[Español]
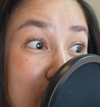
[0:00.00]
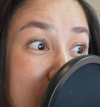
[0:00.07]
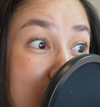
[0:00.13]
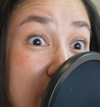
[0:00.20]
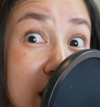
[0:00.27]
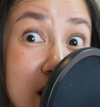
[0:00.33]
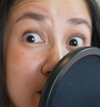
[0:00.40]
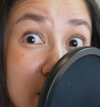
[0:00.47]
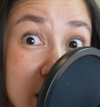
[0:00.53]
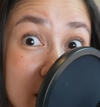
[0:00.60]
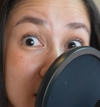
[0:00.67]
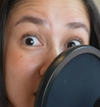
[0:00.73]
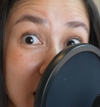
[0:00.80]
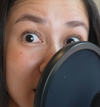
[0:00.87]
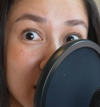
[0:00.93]
pues vienen
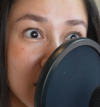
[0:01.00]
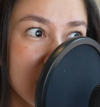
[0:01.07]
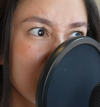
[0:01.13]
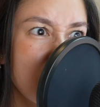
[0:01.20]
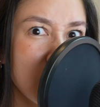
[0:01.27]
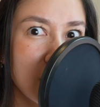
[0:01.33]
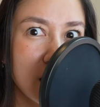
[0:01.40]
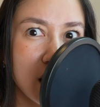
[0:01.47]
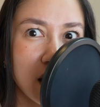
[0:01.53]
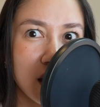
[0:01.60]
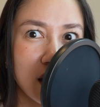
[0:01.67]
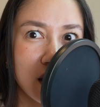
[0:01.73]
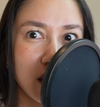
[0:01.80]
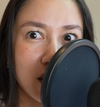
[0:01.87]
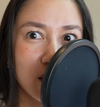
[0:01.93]
visitantes,
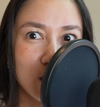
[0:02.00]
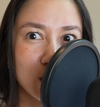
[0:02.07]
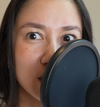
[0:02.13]
viene,